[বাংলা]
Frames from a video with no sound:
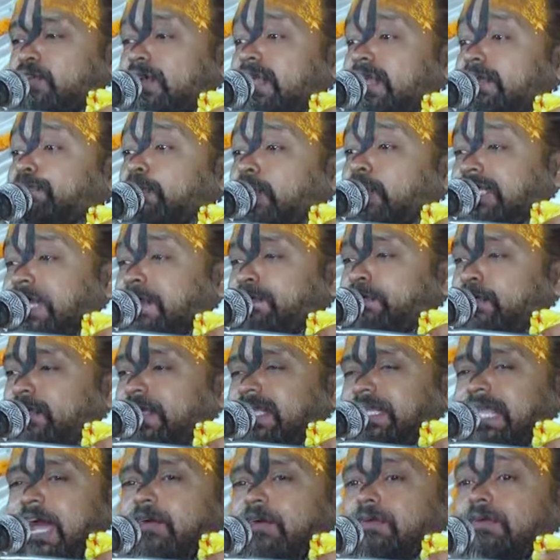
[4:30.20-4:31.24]
করে পথে পড়ে
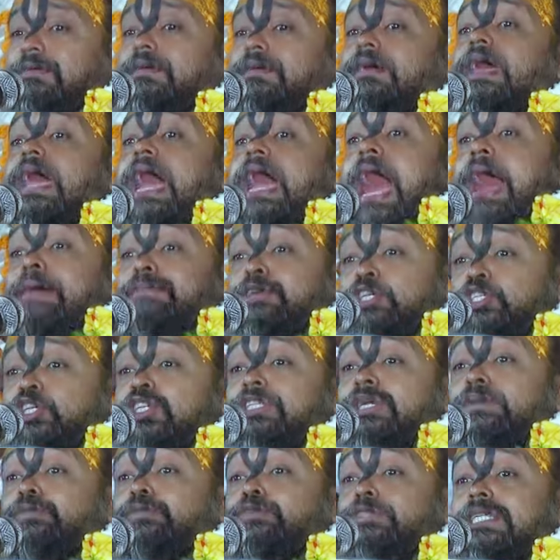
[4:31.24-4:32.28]
থাকো আমি
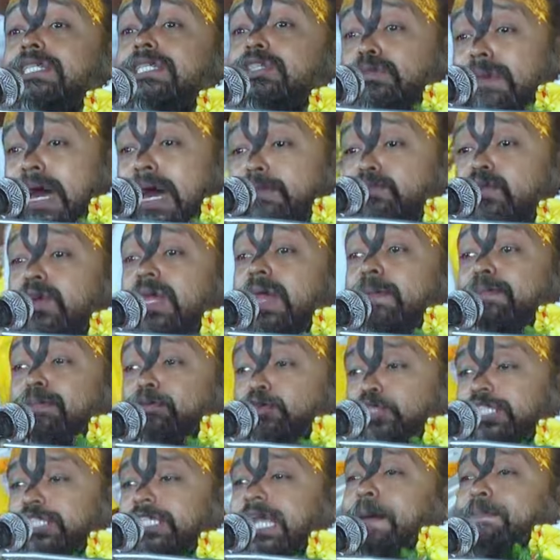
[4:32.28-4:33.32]
যদি বুঝি তোমার মুখে
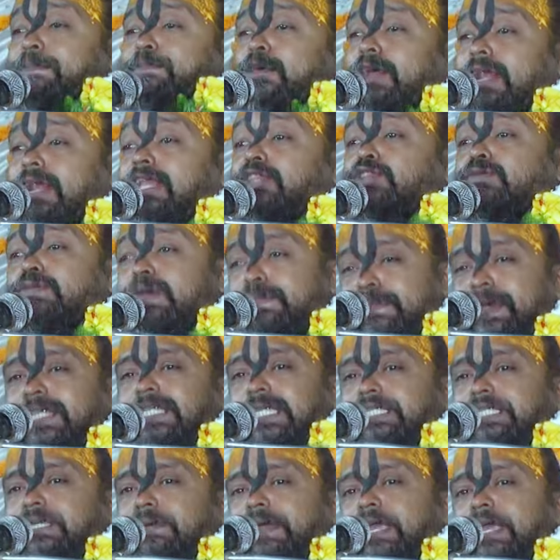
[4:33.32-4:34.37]
পুষ্যাপ করলে তুমি
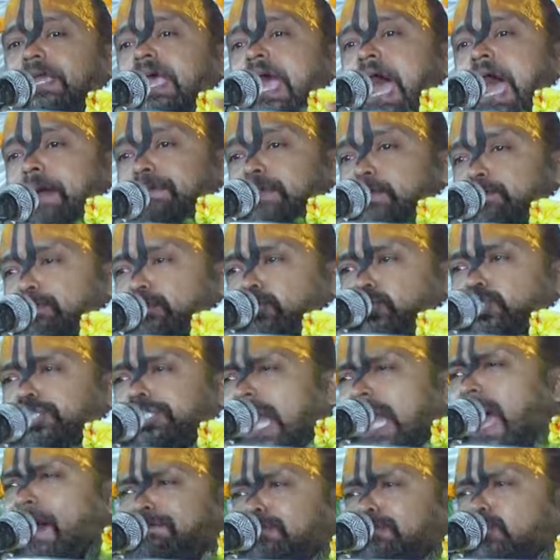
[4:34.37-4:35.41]
বেঁচে যাবে আমি
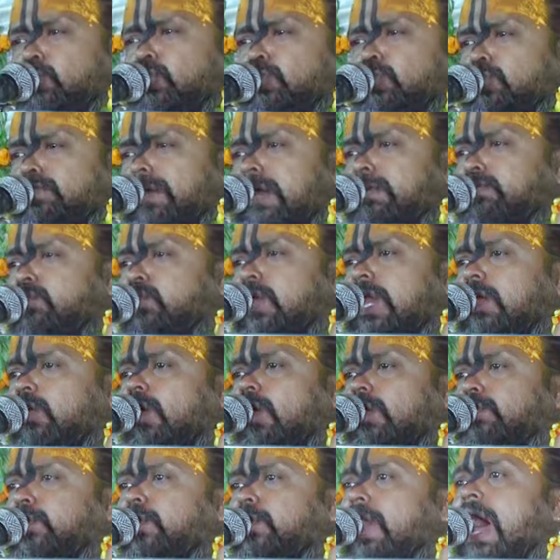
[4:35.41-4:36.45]
পুষ্যাপটুকু তোমার মুখে
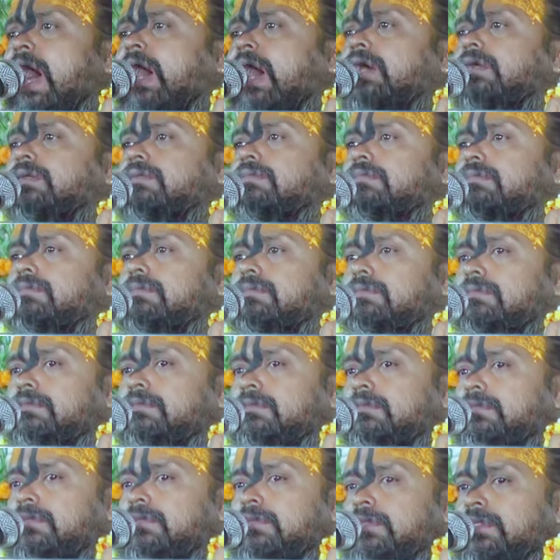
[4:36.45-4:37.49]
করব না
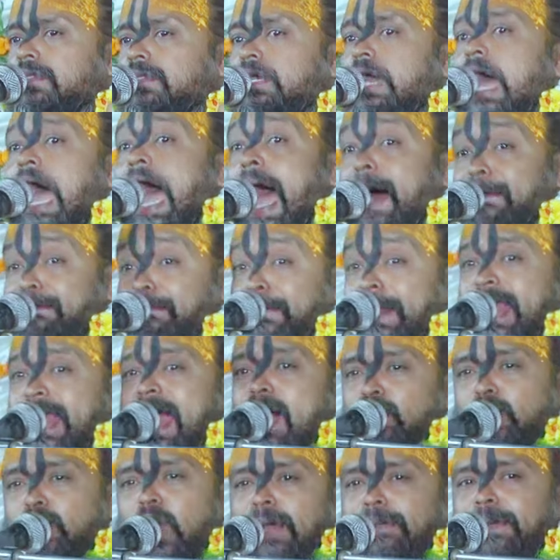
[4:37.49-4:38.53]

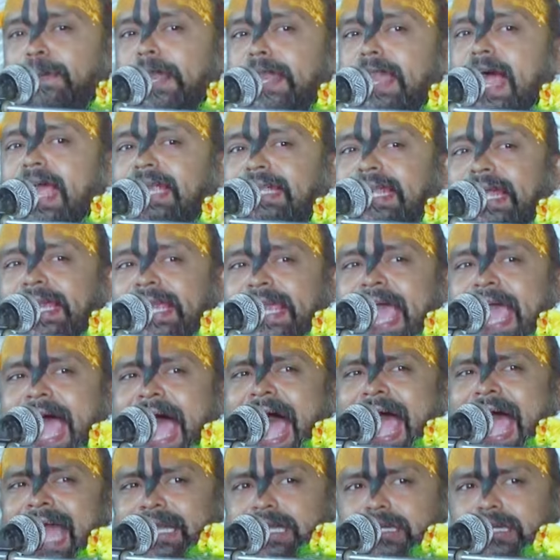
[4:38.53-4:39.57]
আপনারাও করবেন না এটা কি
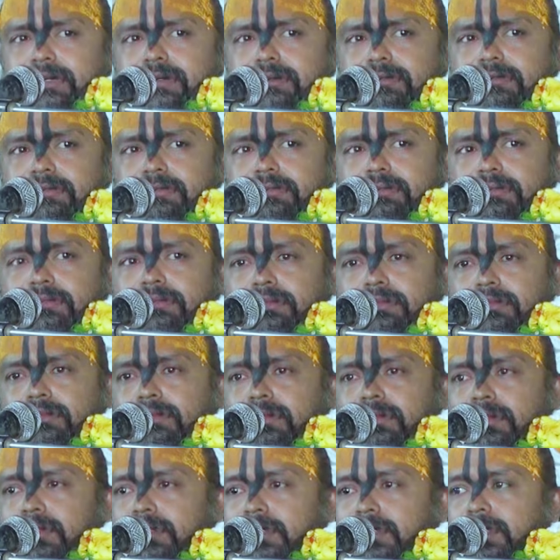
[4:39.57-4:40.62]
এক
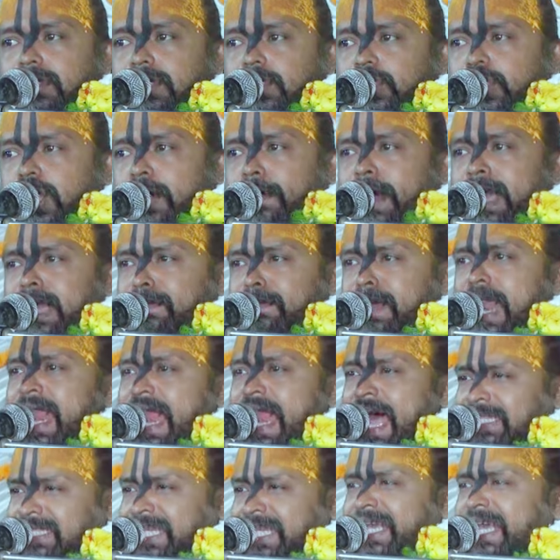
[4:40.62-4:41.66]
সবাই আমরা
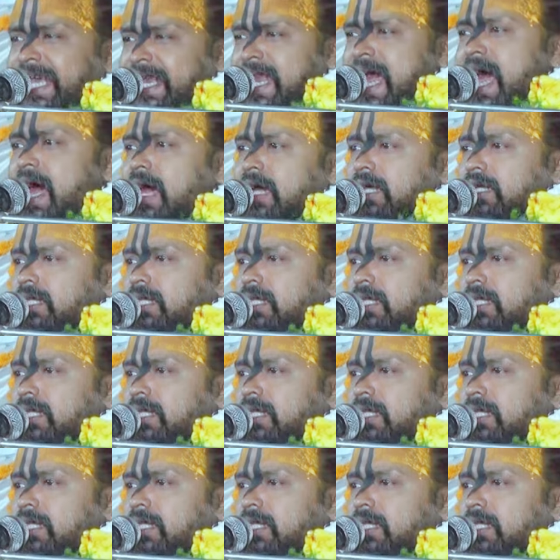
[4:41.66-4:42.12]
রাজি কি না